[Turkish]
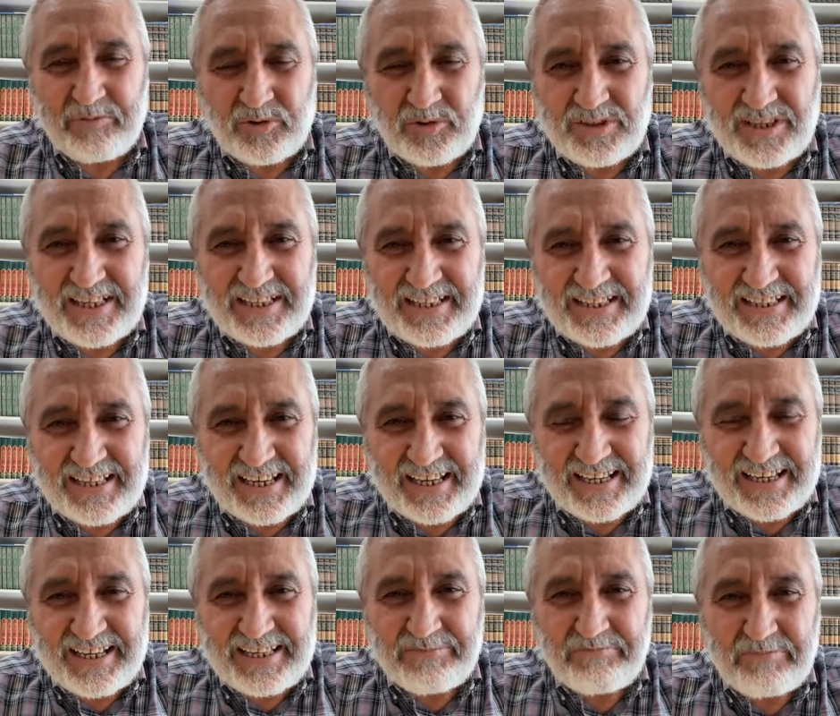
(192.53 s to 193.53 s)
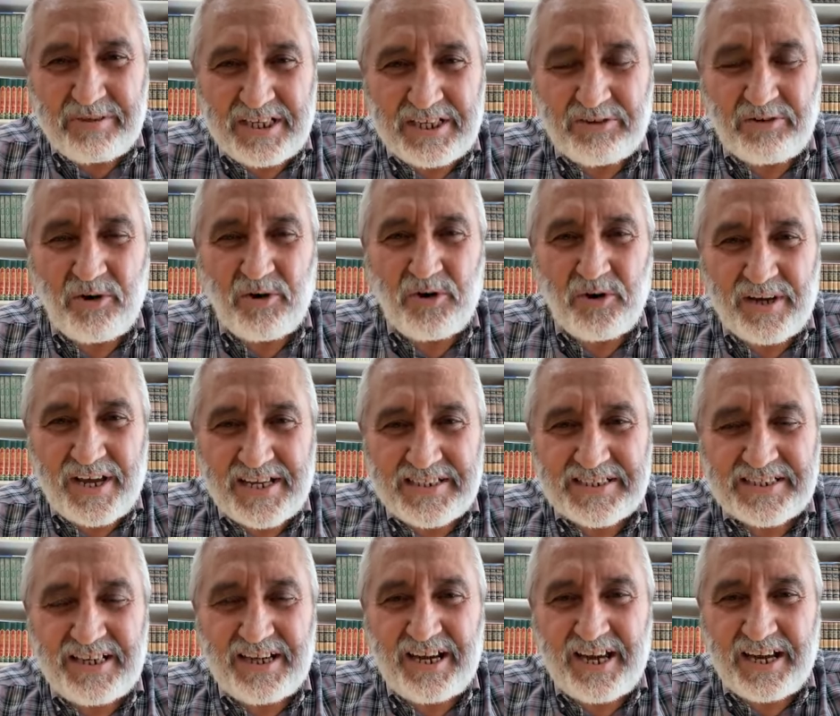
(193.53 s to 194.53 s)
Burada dedi bir
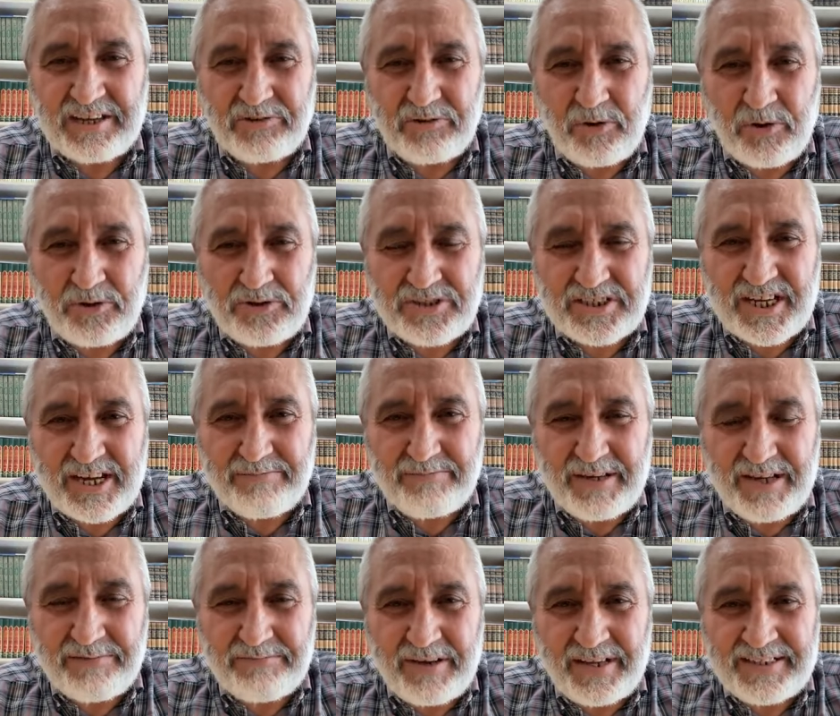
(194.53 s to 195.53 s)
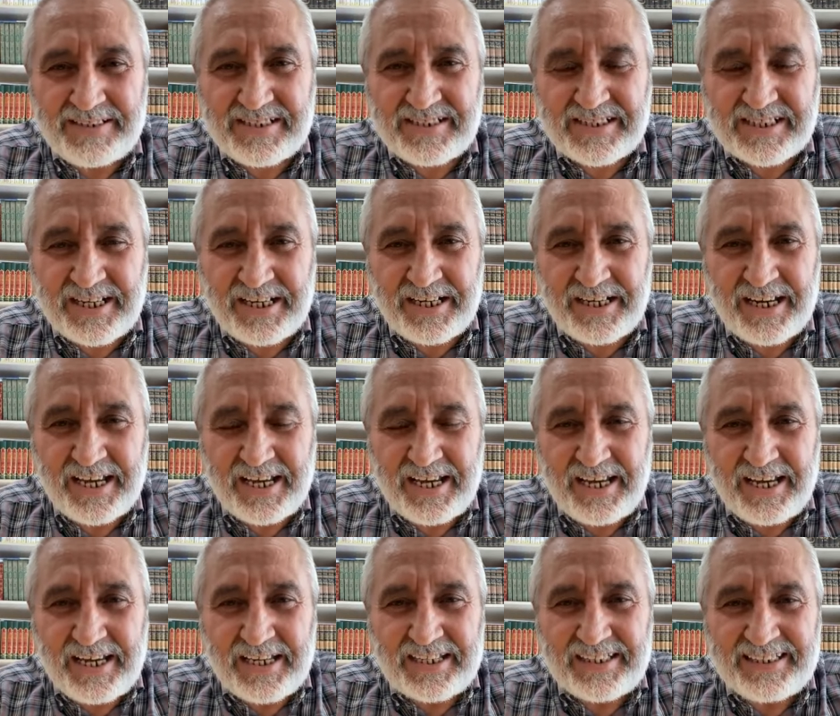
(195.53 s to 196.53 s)
öğrenciyle görüşebilmeniz için
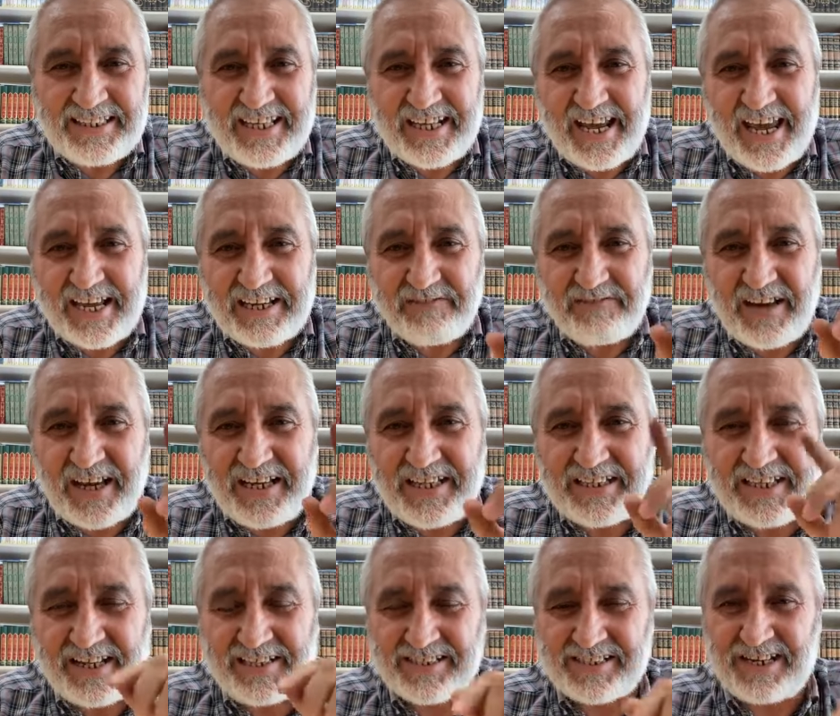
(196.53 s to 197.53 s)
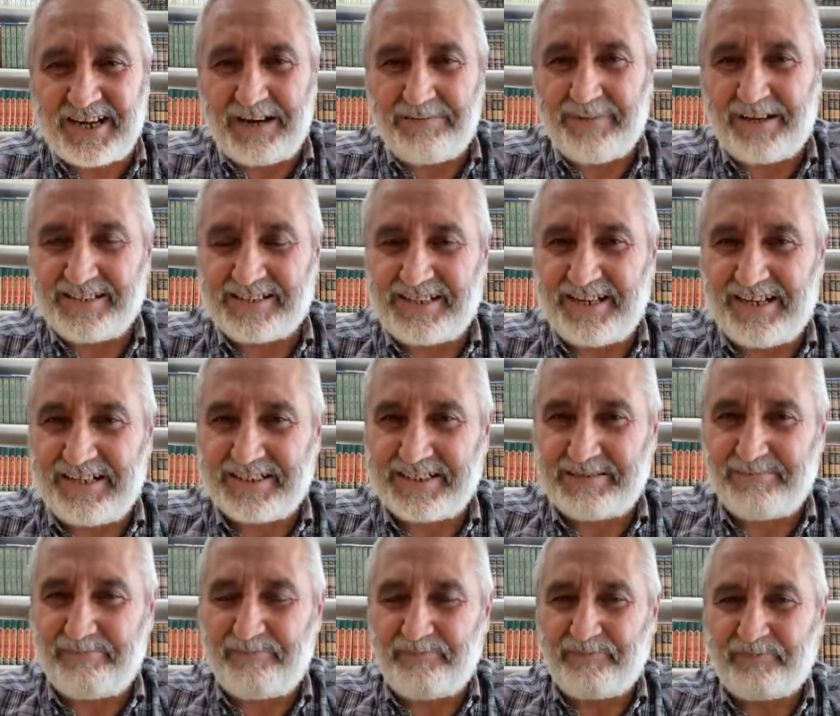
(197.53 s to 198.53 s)
direkt veliden izin almanız
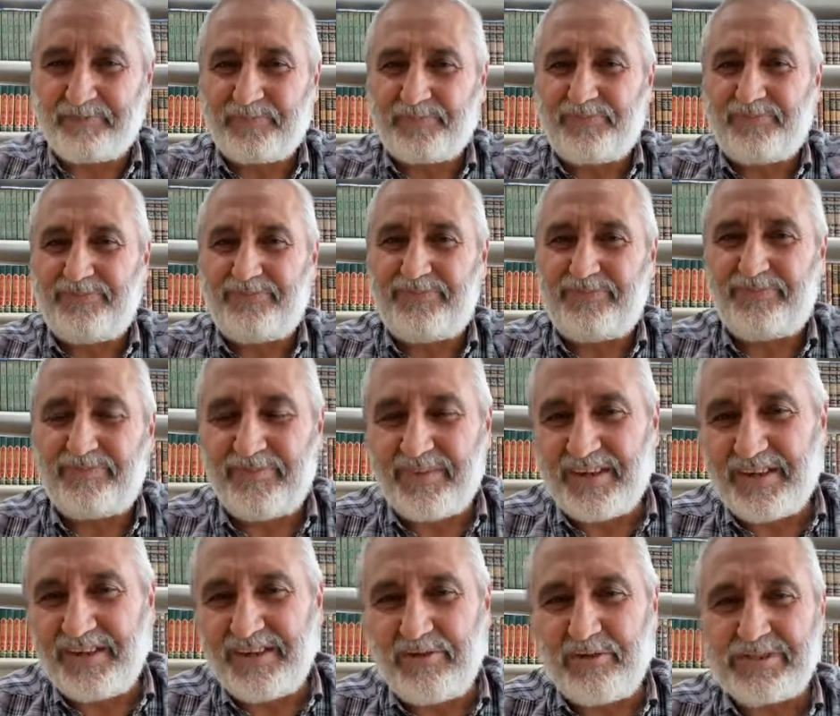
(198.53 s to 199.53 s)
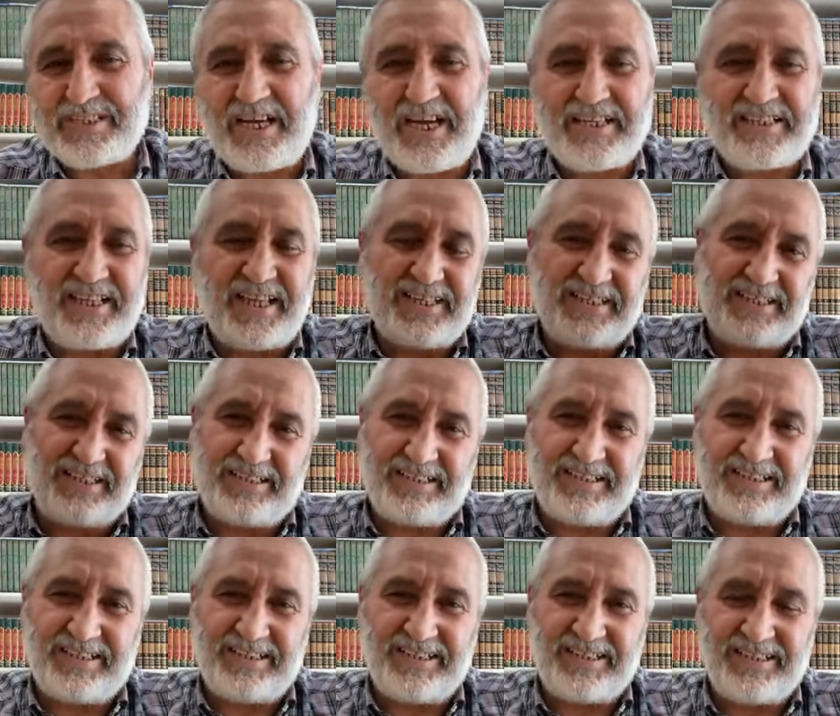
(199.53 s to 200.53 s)
lazım. O zaten
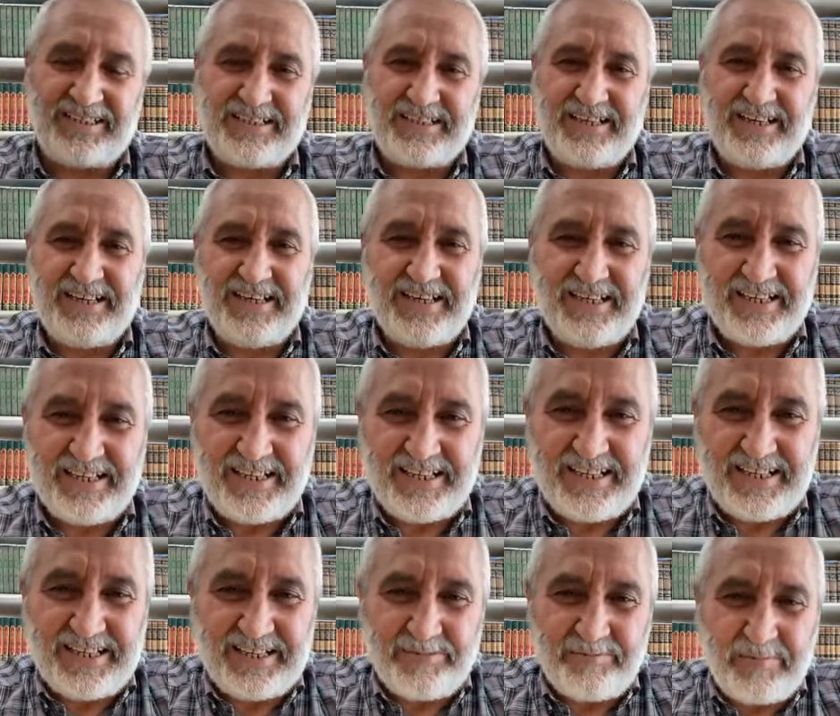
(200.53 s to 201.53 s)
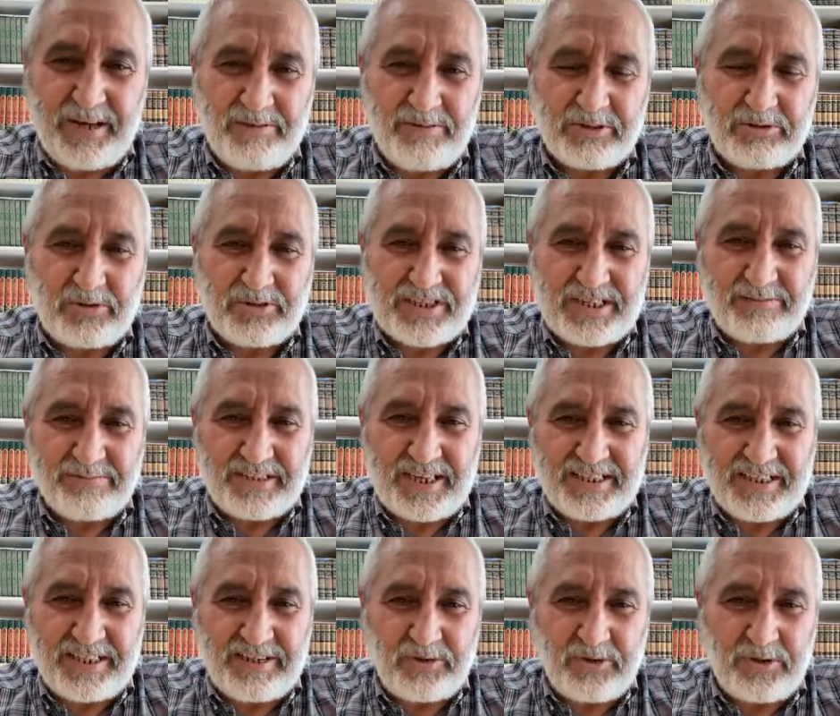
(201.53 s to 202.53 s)
Mehmet hocam
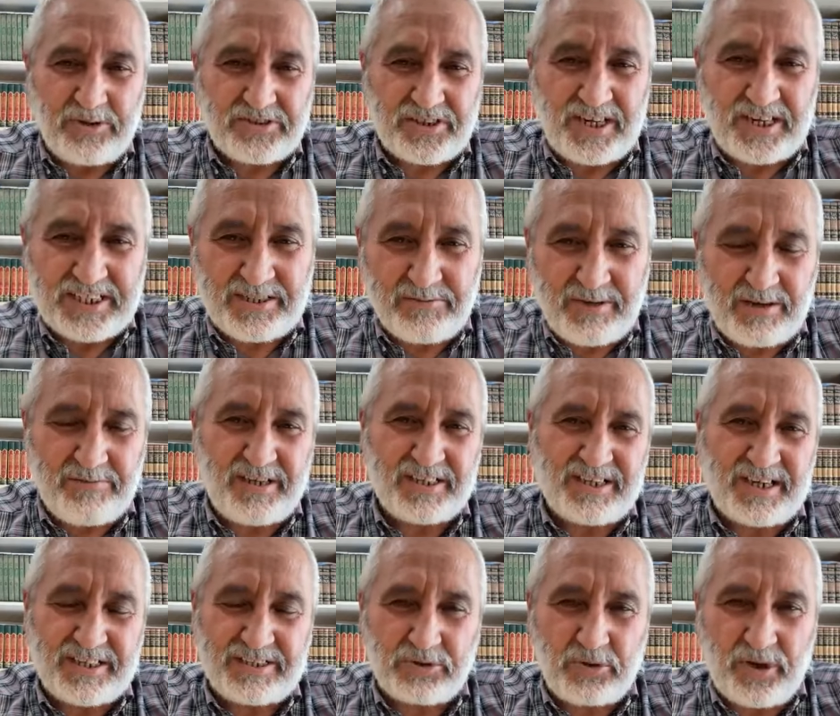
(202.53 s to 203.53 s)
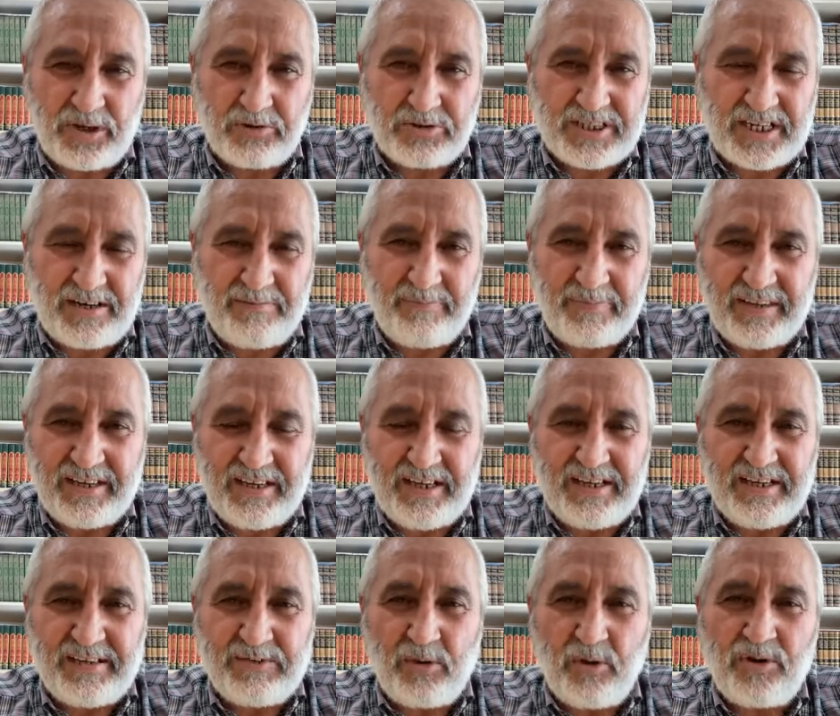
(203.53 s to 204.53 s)
da dinliyor. Hacı Mehmet Akdoğan hocam.
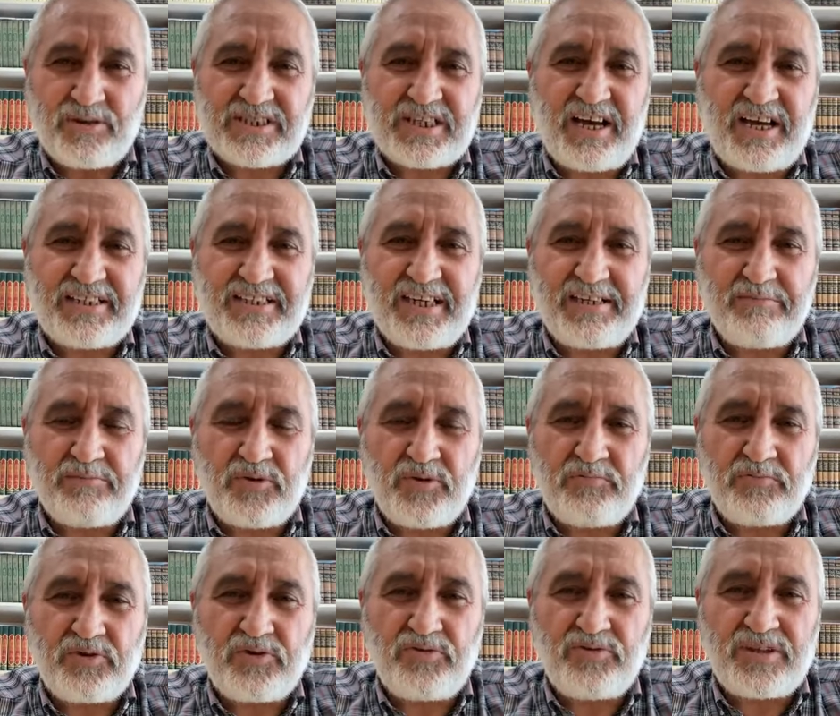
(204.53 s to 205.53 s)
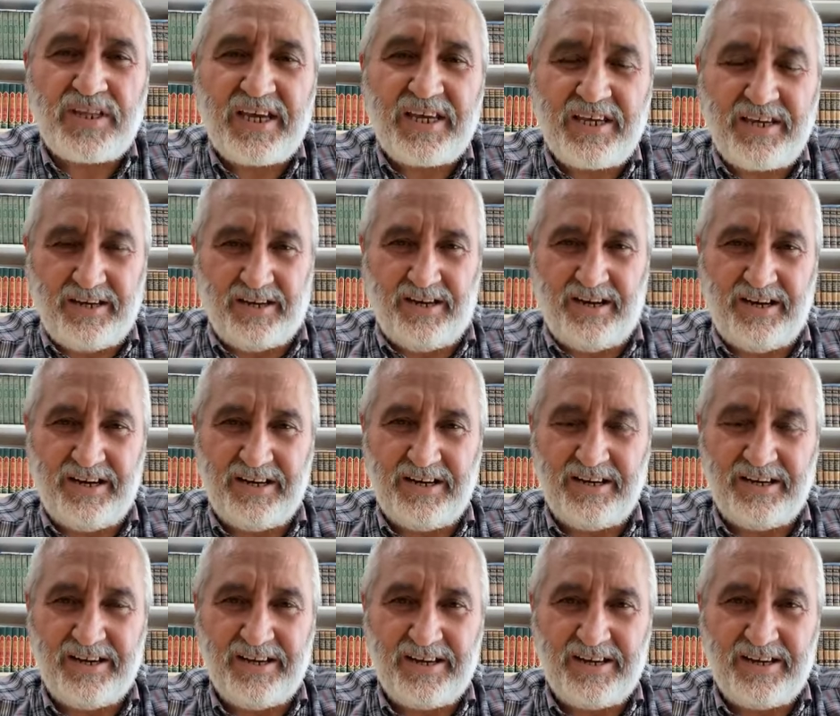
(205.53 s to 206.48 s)
O zaten mümkün değil.